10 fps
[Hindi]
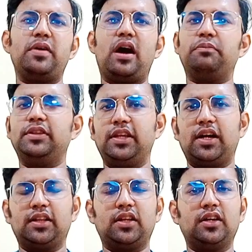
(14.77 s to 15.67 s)
शॉट में
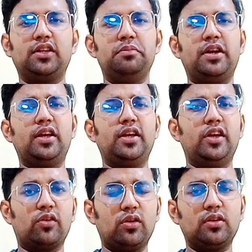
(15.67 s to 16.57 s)
आपने देखा था कि
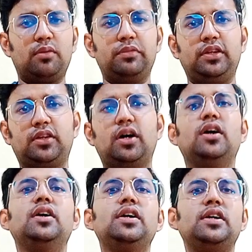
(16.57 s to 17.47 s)
मैंने एयरऑल कंपनी
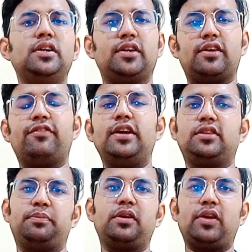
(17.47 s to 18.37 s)
का
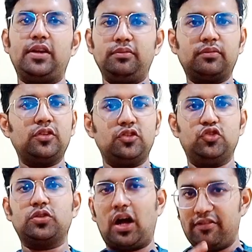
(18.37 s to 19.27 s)
ग्रेफाइट स्प्रे
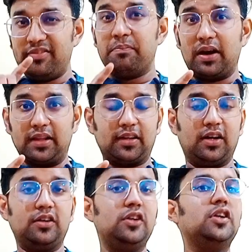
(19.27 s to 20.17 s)
जो काफ़ी बड़ा
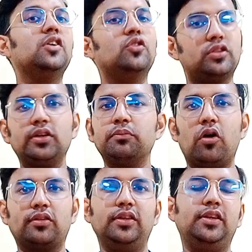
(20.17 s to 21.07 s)
था उसे
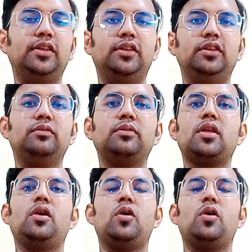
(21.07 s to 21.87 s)
अनबॉक्सिंग की थी